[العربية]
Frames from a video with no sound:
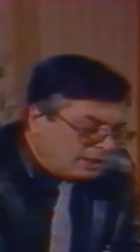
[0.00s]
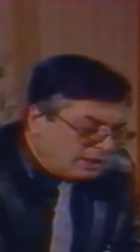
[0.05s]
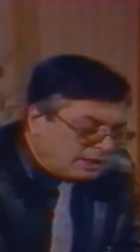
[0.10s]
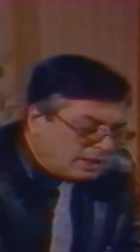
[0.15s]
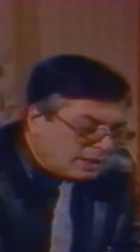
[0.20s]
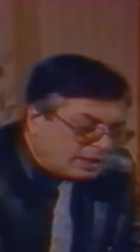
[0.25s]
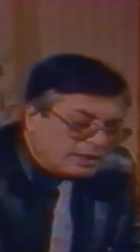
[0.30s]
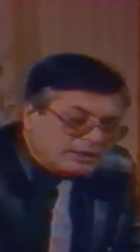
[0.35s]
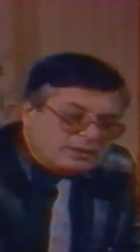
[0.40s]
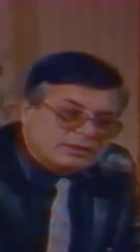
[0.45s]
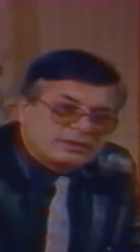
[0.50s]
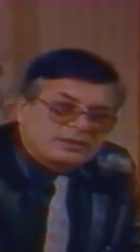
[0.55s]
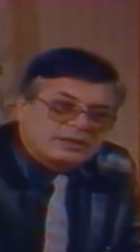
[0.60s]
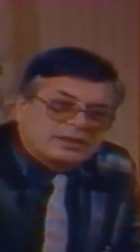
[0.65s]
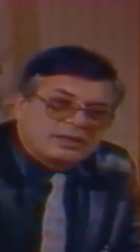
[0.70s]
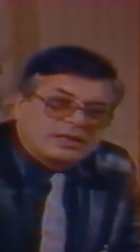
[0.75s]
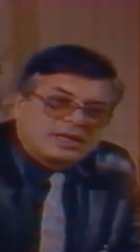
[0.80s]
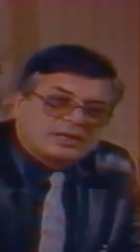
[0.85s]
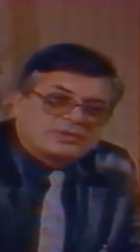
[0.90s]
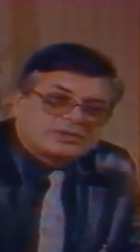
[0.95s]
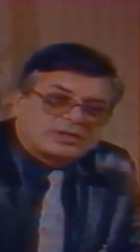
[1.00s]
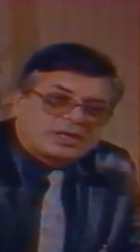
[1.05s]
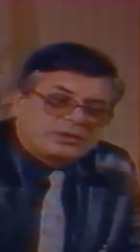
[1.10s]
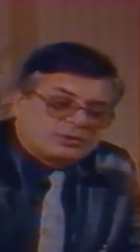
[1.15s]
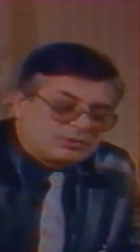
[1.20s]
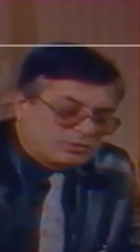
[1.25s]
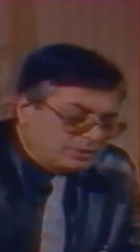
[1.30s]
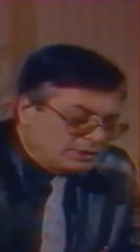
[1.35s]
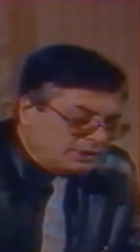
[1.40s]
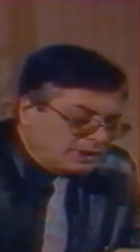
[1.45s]
لقد
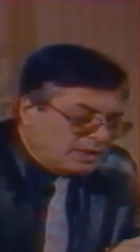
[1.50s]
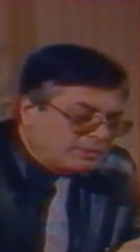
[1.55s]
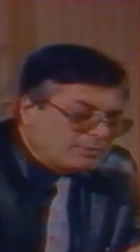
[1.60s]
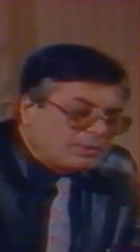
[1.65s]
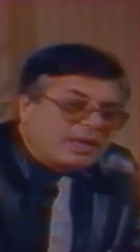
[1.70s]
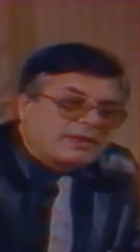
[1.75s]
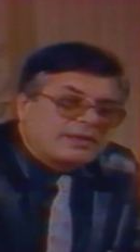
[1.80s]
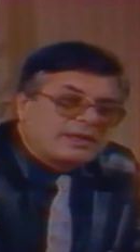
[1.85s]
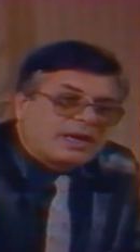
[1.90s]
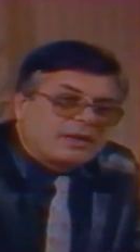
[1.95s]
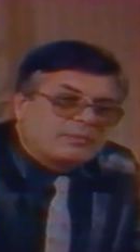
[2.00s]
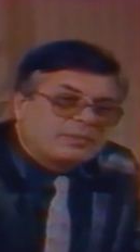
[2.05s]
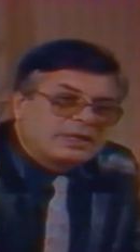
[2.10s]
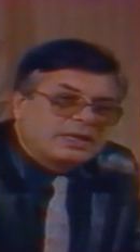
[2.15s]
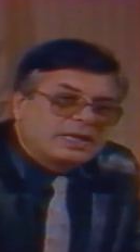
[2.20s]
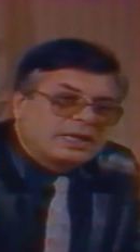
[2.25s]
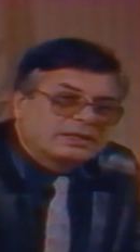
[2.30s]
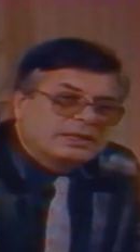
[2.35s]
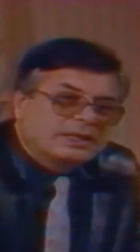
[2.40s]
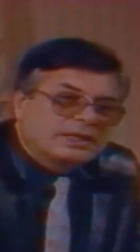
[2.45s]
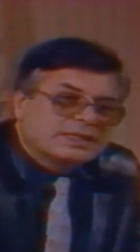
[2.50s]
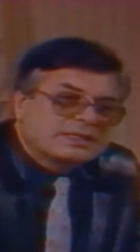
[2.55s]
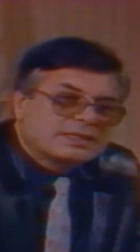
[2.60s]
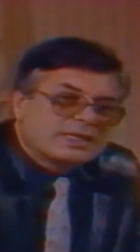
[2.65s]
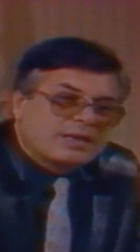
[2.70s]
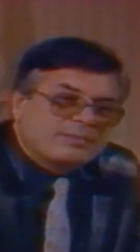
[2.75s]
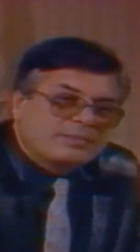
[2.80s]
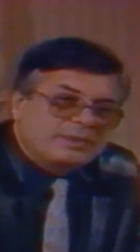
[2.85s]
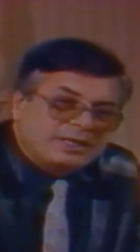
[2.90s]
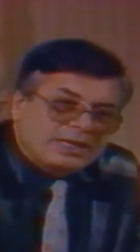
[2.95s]
أجريت هنا بعض العمليات
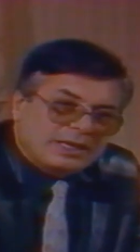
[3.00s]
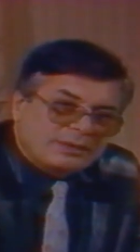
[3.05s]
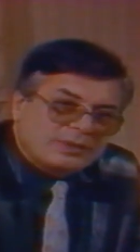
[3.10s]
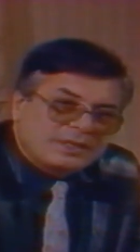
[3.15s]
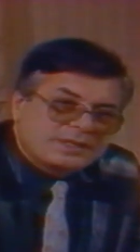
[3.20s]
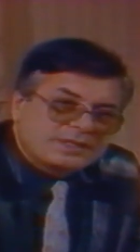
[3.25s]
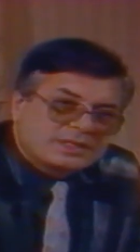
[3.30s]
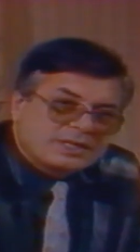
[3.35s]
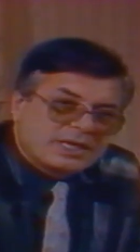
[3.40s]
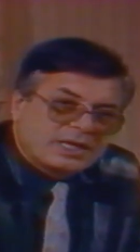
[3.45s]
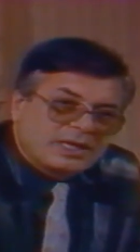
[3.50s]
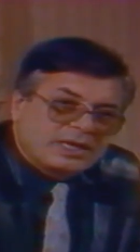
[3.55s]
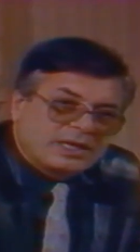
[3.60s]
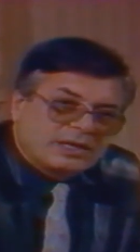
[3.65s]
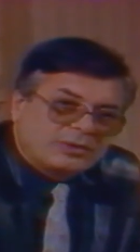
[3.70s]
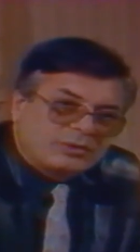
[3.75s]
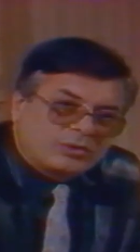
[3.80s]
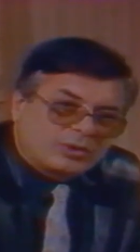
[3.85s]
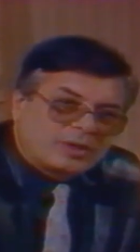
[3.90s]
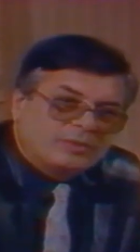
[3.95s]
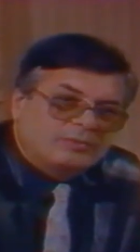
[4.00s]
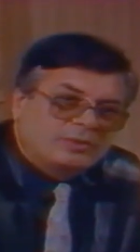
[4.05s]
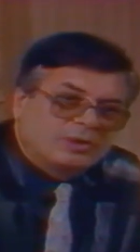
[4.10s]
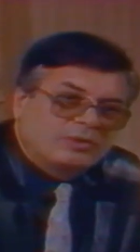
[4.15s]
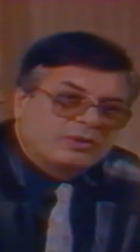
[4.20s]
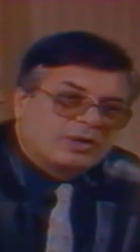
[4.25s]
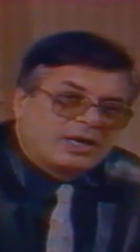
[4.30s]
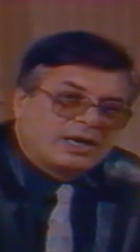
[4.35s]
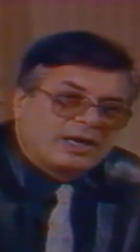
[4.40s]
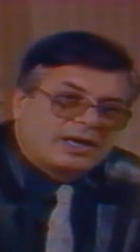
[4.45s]
الحسابية
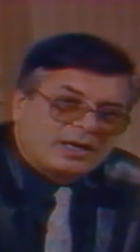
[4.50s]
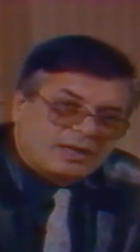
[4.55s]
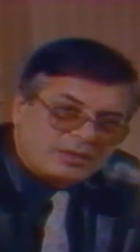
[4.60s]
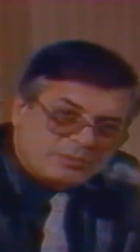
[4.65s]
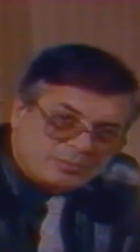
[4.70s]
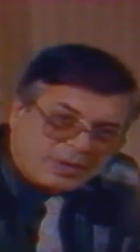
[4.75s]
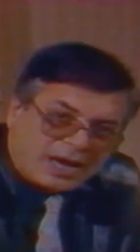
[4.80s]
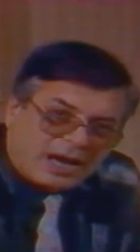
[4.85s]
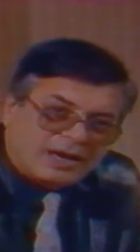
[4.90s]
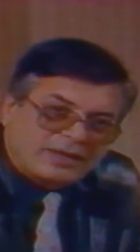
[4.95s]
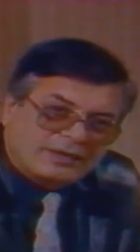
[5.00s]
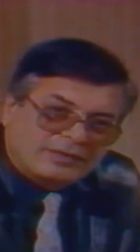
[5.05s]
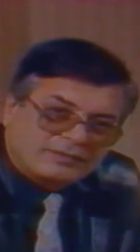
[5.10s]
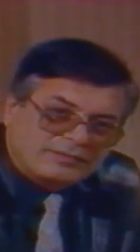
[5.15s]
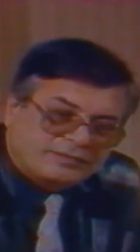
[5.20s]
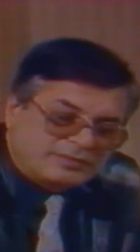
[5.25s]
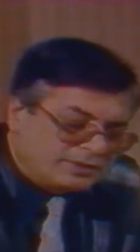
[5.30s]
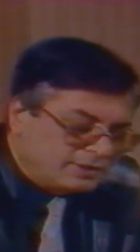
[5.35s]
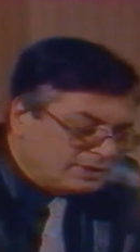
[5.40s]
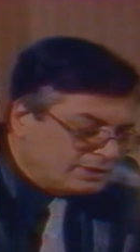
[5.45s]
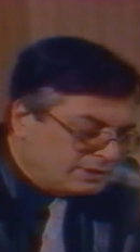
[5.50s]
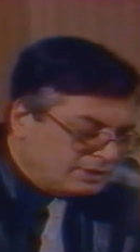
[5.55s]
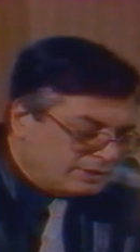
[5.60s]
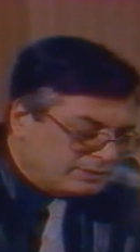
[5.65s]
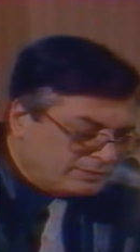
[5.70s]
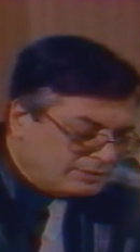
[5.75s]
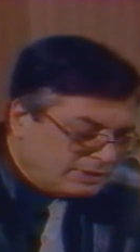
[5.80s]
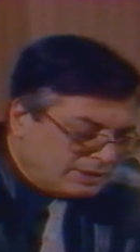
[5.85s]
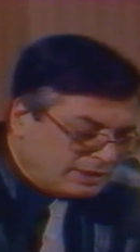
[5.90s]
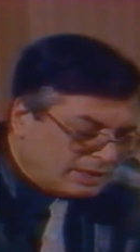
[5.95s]
وسنكملها معا في,
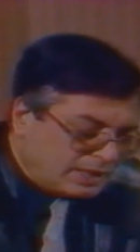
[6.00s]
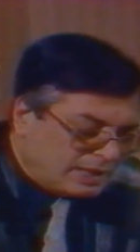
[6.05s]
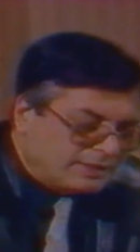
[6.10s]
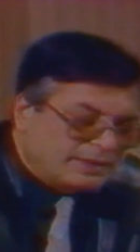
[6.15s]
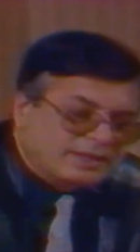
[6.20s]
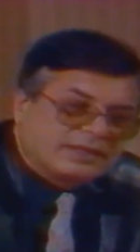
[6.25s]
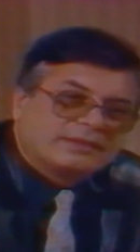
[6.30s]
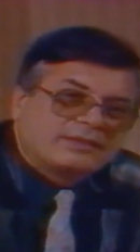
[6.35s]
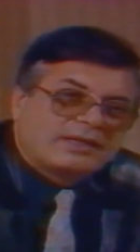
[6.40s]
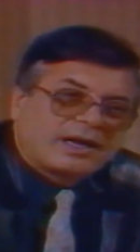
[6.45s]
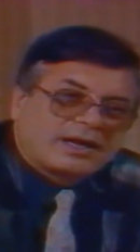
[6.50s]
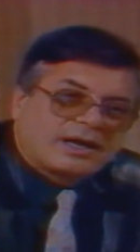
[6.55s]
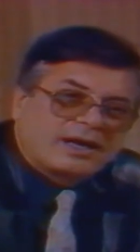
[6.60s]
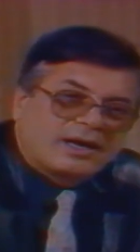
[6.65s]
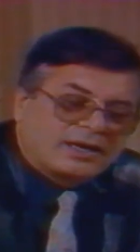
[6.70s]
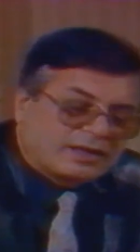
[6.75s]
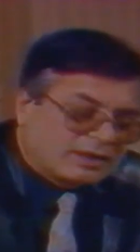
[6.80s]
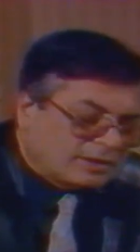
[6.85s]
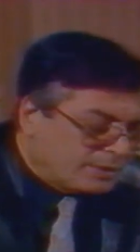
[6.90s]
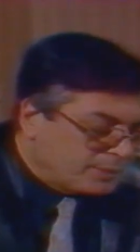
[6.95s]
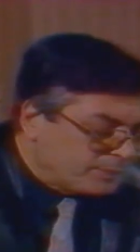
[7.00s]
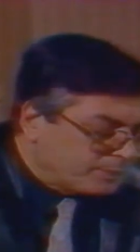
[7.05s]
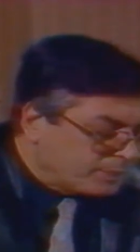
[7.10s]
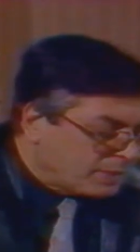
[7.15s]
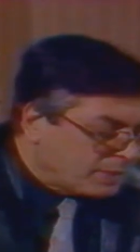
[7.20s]
في هذه الدقائق